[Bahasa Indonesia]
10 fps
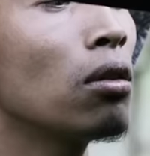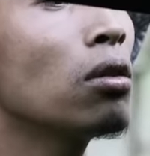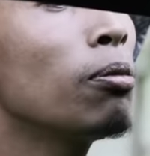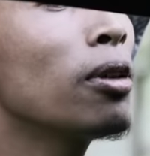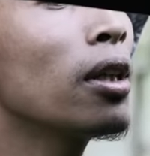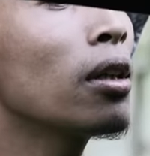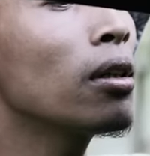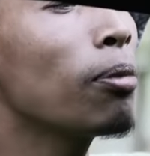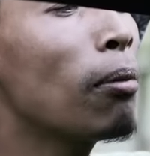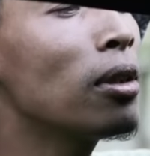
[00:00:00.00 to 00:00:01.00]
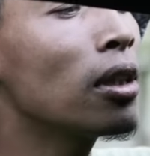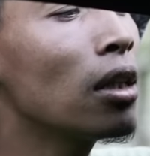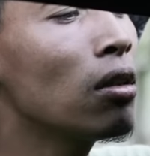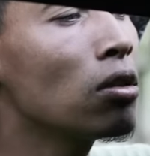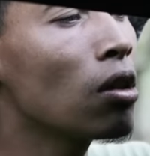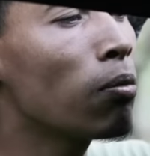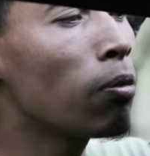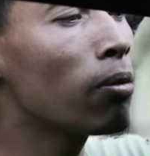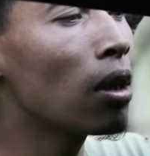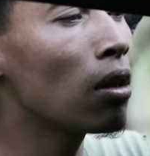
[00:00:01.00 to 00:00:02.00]
Terus semingin pamitan lho
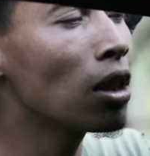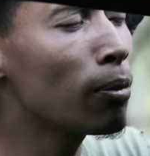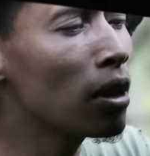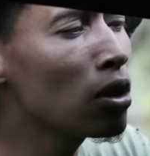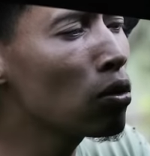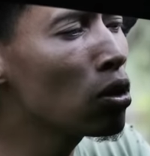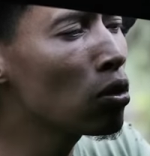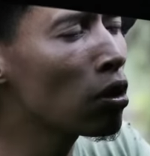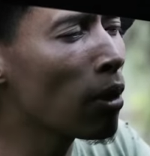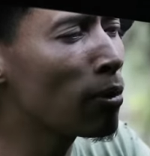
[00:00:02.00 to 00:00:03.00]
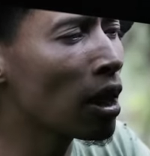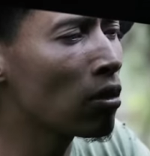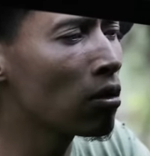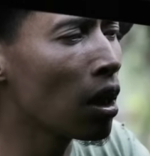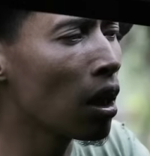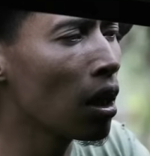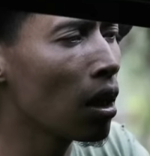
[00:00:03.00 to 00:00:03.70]
sopo Pak lho? sama nesu-nesu to pamitan ngene.